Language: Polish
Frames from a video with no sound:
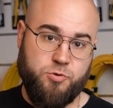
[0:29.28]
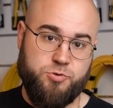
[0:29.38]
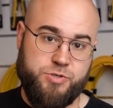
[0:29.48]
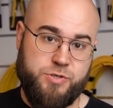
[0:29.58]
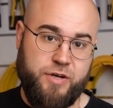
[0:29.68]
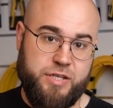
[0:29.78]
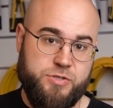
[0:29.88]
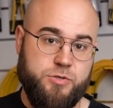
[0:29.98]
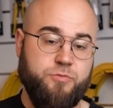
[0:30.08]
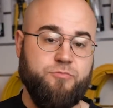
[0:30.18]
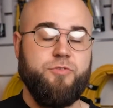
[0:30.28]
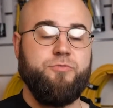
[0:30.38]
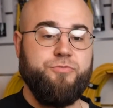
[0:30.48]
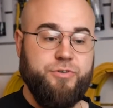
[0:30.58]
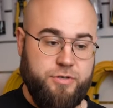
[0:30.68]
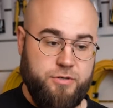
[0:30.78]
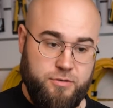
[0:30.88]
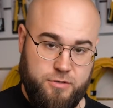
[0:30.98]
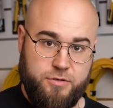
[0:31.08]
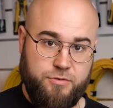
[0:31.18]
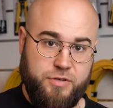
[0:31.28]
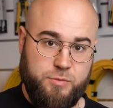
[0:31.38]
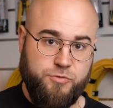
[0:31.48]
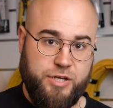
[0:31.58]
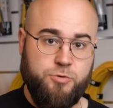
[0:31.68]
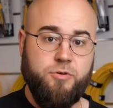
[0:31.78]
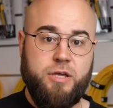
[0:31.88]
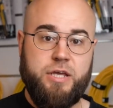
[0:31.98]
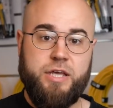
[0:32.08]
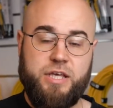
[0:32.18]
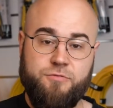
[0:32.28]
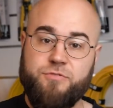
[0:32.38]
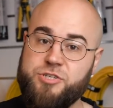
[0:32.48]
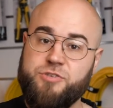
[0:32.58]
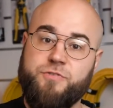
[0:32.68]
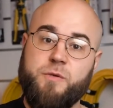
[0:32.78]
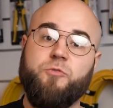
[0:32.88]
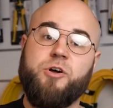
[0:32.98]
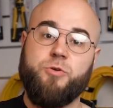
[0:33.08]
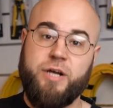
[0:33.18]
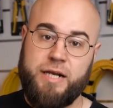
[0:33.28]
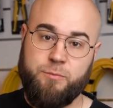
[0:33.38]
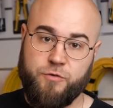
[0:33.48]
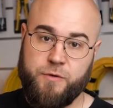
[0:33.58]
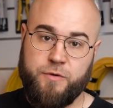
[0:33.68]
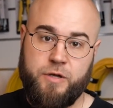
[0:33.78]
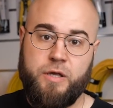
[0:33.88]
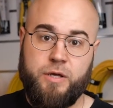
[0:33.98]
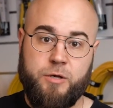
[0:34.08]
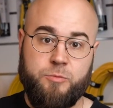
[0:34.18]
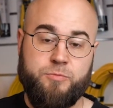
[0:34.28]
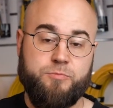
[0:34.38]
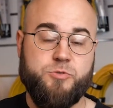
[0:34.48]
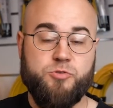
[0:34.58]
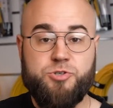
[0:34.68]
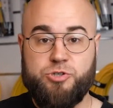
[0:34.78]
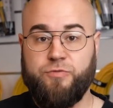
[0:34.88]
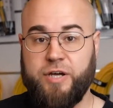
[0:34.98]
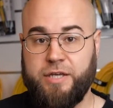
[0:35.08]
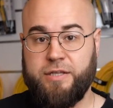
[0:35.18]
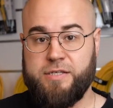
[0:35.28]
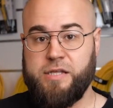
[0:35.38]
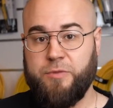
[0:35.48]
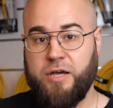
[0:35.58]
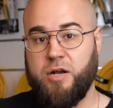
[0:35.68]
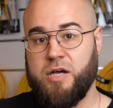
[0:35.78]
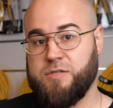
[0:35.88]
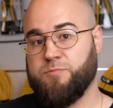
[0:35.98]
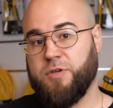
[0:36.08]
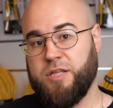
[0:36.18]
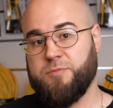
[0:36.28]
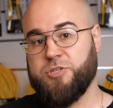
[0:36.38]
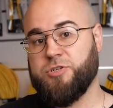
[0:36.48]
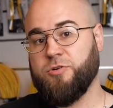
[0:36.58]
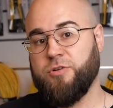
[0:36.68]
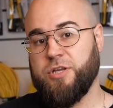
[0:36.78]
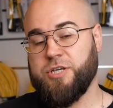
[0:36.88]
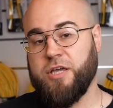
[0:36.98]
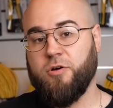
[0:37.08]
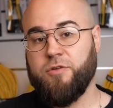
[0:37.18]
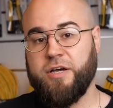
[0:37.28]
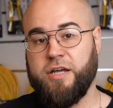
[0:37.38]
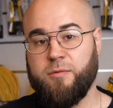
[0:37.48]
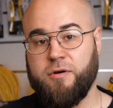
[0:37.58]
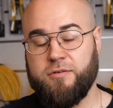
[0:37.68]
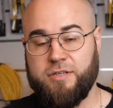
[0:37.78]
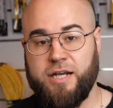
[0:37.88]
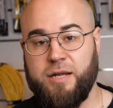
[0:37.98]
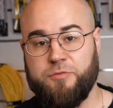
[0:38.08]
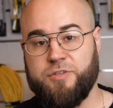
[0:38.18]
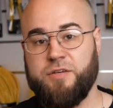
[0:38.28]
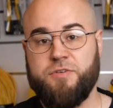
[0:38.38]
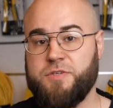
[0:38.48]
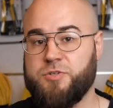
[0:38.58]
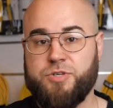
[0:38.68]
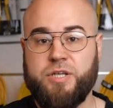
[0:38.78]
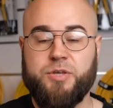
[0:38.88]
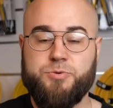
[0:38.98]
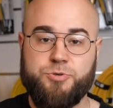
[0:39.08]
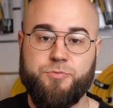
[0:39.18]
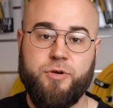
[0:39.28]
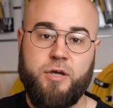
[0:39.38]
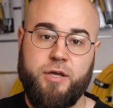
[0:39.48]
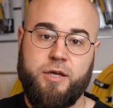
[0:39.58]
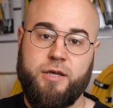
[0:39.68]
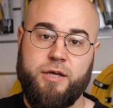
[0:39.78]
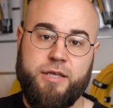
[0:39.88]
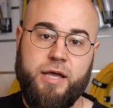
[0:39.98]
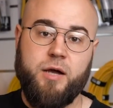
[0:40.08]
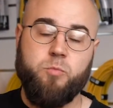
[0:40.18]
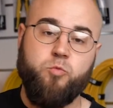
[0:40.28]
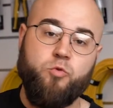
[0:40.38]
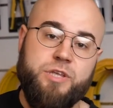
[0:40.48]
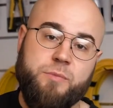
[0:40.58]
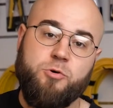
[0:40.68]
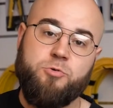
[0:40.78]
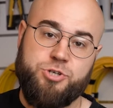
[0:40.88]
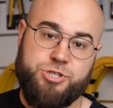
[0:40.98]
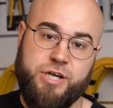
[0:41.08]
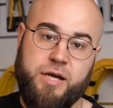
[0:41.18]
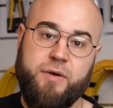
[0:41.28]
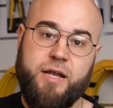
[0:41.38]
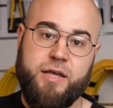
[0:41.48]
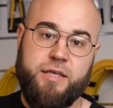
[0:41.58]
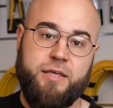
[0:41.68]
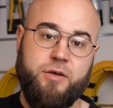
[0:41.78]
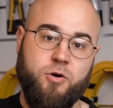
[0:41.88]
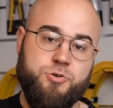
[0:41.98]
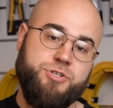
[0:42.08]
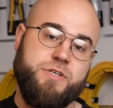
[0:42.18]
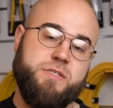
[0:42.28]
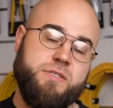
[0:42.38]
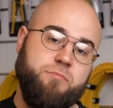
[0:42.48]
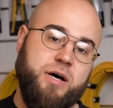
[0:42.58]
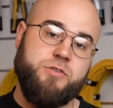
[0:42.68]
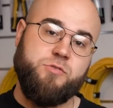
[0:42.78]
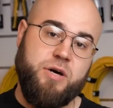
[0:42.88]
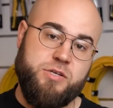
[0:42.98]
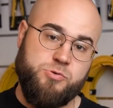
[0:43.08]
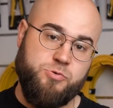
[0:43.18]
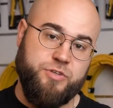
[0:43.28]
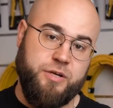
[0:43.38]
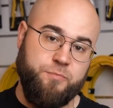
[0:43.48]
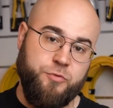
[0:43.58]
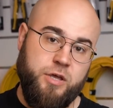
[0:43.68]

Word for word: wykorzystywane są w e, filmowaniu i właśnie w filmowaniu reklamowym. Zwróćcie uwagę następnego razu, kiedy będziecie oglądać jakiekolwiek reklamy w telewizji czy na YouTube, e, jak płynie porusza się kamera i oś jest bardzo, bardzo równa.